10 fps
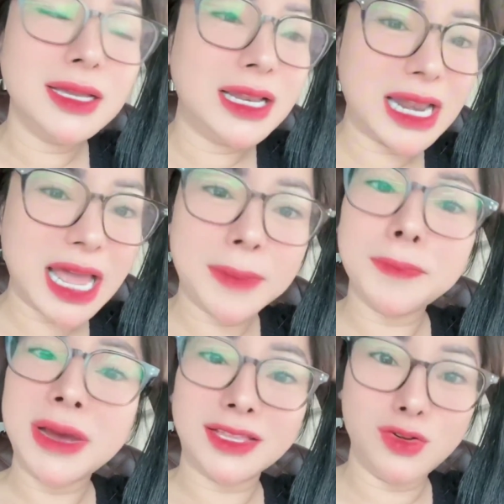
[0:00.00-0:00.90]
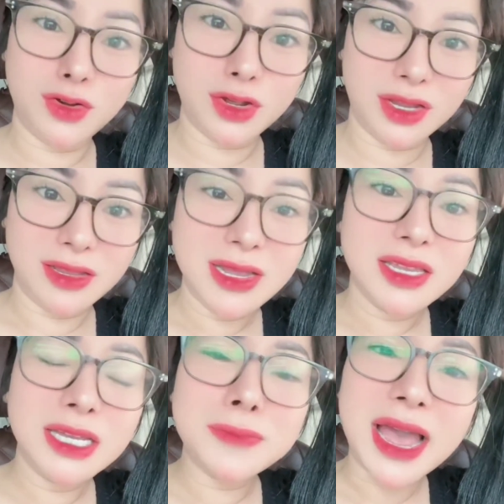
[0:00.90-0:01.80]
làm mà thôi
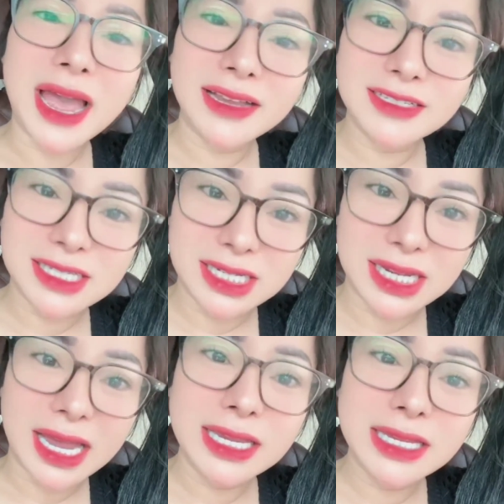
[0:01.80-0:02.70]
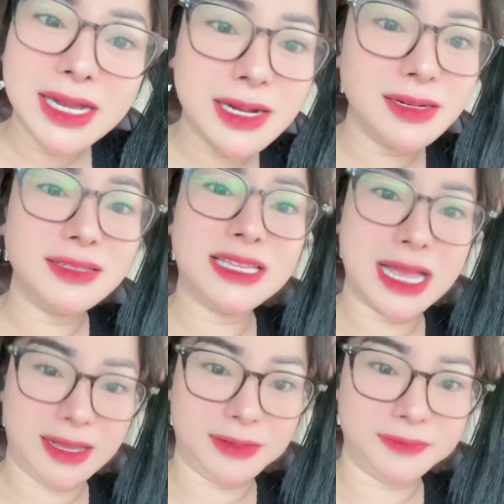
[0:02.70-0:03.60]
Nhưng mà anh chị hãy nhớ
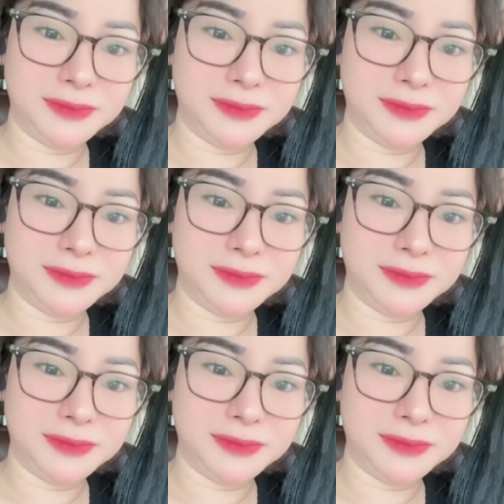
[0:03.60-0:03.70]
rằng